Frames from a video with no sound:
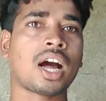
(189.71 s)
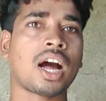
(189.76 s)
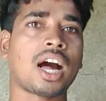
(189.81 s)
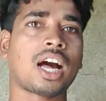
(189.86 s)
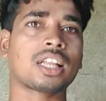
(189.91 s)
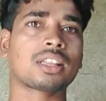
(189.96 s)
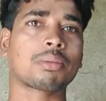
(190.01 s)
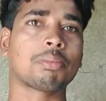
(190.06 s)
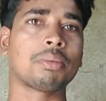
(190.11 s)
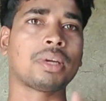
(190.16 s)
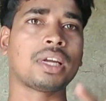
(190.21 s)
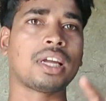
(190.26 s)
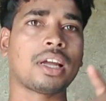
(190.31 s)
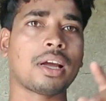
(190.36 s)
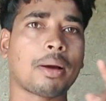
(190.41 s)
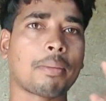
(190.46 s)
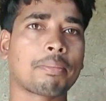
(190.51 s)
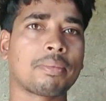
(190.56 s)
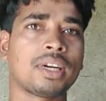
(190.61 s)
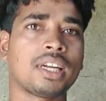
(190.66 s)
हाथ में
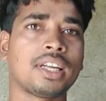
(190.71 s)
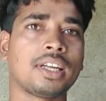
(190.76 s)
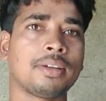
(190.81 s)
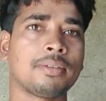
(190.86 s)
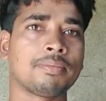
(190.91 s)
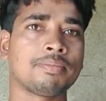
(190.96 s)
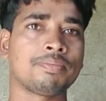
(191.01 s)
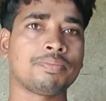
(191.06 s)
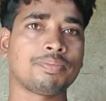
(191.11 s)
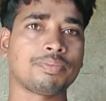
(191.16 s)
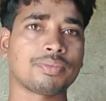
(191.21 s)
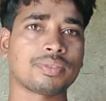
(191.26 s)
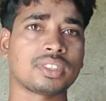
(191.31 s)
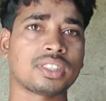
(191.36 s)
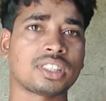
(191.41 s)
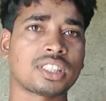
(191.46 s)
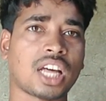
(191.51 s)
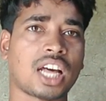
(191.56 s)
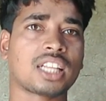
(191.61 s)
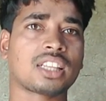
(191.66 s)
अपने
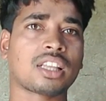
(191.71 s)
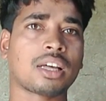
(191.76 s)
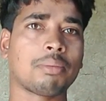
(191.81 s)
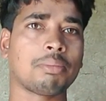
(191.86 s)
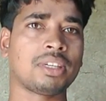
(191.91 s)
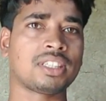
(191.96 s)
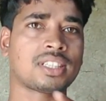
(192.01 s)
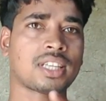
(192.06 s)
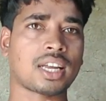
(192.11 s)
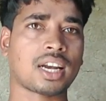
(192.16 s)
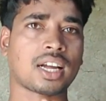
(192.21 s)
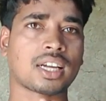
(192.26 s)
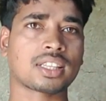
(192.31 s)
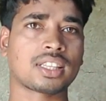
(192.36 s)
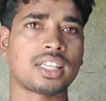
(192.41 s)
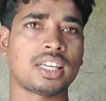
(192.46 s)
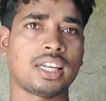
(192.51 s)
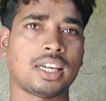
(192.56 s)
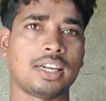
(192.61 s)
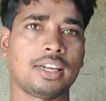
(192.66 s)
साथ हमेशा
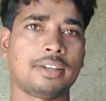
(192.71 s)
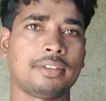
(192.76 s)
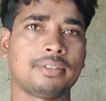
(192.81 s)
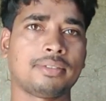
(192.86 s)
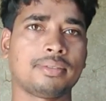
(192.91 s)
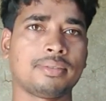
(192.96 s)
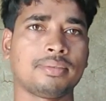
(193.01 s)
रखते हैं